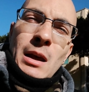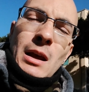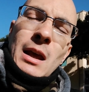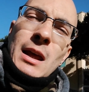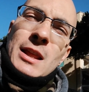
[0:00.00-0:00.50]

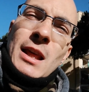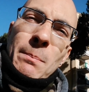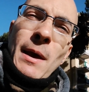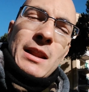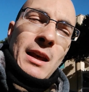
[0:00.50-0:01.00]
E
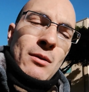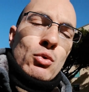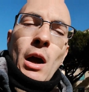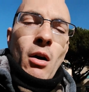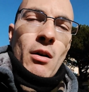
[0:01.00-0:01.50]
sappiate
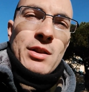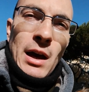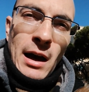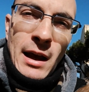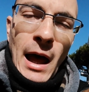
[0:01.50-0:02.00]
una
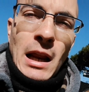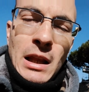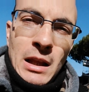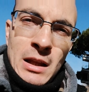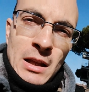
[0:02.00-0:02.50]
cosa,
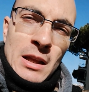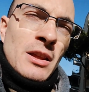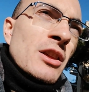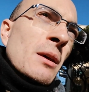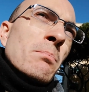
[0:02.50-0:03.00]
cari
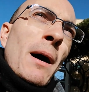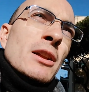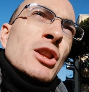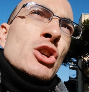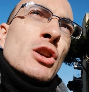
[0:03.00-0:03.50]

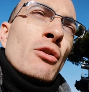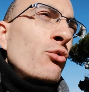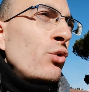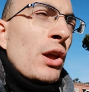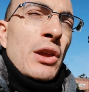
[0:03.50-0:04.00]
simpatici
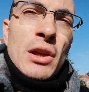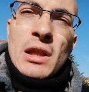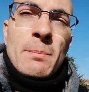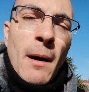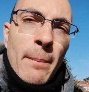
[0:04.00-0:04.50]
figli
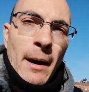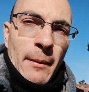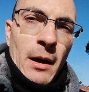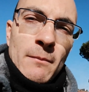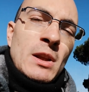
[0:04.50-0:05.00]
di
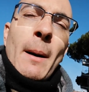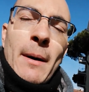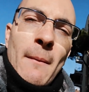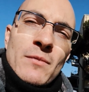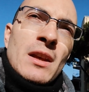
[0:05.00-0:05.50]
papà, di
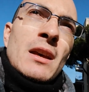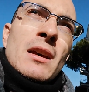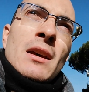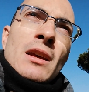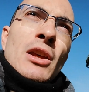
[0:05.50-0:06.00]
papà,
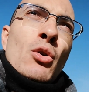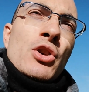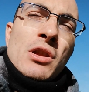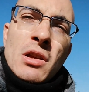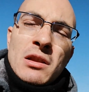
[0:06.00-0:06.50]
i
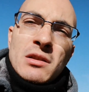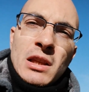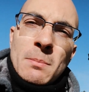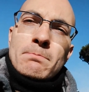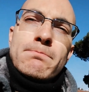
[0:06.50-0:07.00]

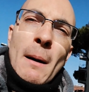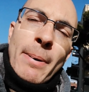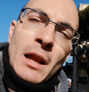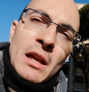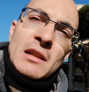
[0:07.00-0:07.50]
cosiddetti
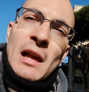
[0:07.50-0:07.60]
paparini